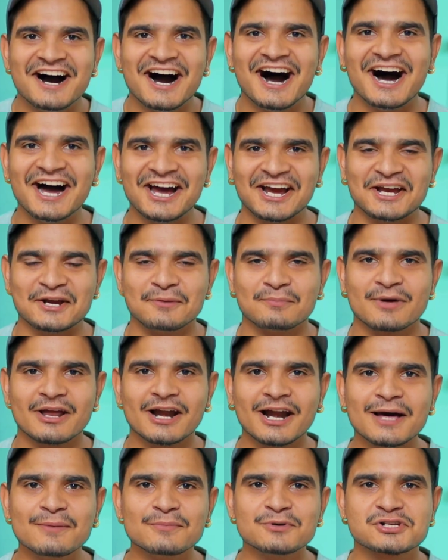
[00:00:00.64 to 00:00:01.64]
हाय
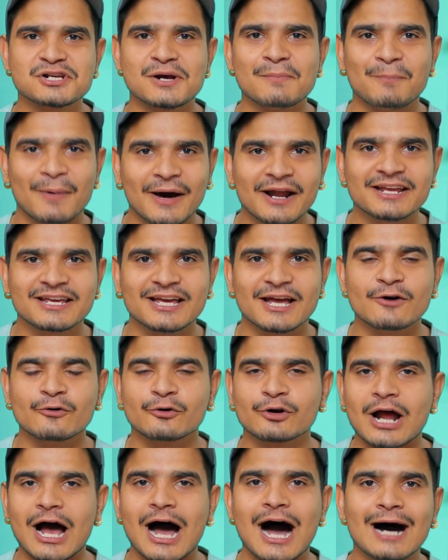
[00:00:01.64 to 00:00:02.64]
मेरा नाम ऋषभ पारिक है
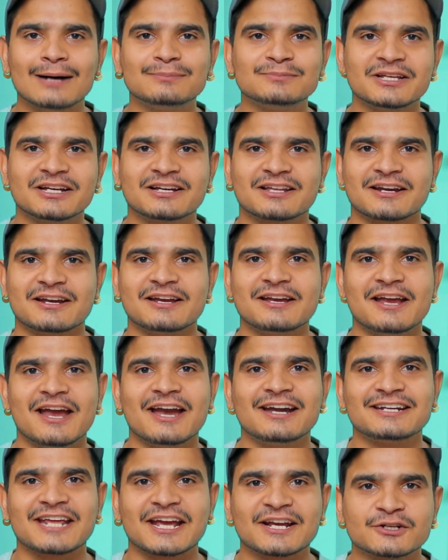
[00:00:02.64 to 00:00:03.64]
और आप देख रहे
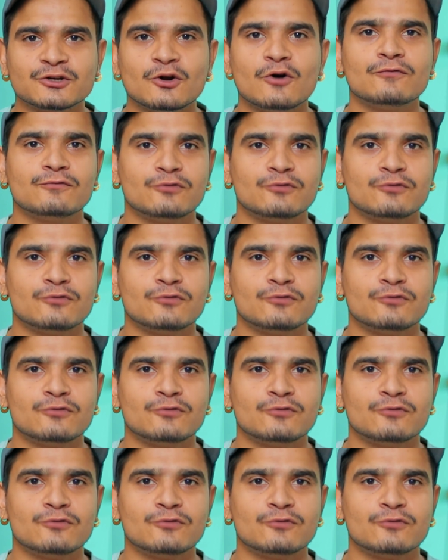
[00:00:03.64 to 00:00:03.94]
हैं टेक्नो